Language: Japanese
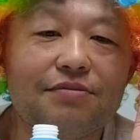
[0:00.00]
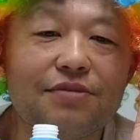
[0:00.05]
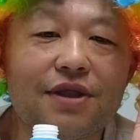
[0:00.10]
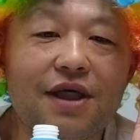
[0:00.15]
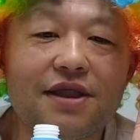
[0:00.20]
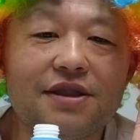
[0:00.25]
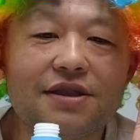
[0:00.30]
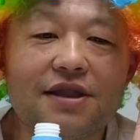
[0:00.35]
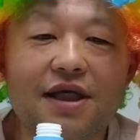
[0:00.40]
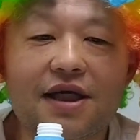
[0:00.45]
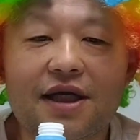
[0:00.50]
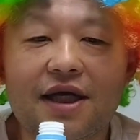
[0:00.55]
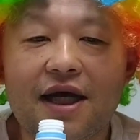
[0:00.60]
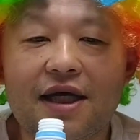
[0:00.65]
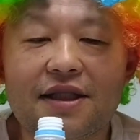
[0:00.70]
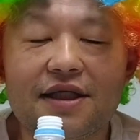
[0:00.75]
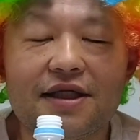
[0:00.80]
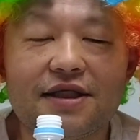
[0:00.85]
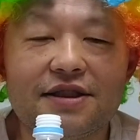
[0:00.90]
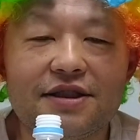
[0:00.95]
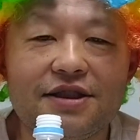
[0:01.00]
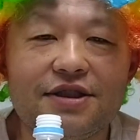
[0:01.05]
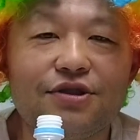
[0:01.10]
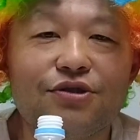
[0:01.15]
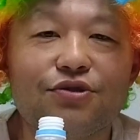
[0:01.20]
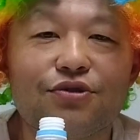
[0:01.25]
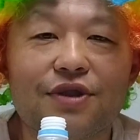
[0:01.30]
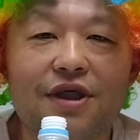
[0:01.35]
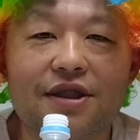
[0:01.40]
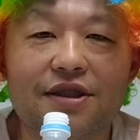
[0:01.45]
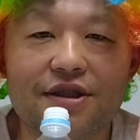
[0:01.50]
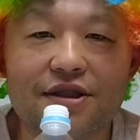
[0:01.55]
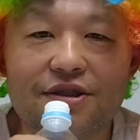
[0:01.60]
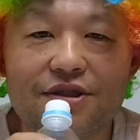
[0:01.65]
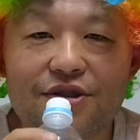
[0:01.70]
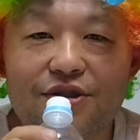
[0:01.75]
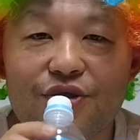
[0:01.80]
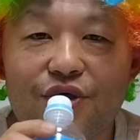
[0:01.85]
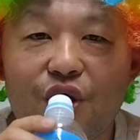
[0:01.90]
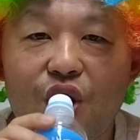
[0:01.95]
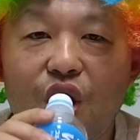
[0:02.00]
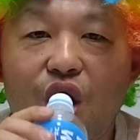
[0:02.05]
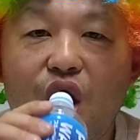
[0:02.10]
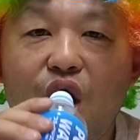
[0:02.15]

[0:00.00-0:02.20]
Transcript: 昔からかなり慎重なんですよ。